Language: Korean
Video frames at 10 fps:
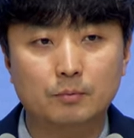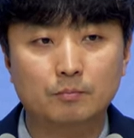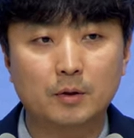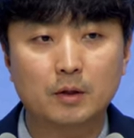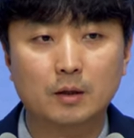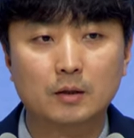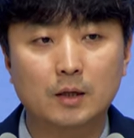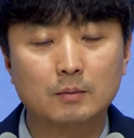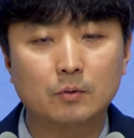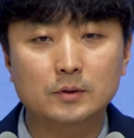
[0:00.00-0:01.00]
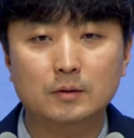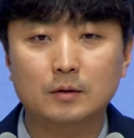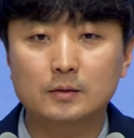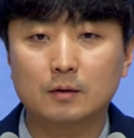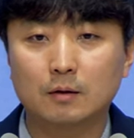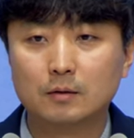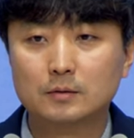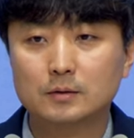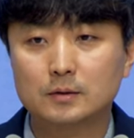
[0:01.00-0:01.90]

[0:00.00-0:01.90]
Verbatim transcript: 분명히 담임 목사님께서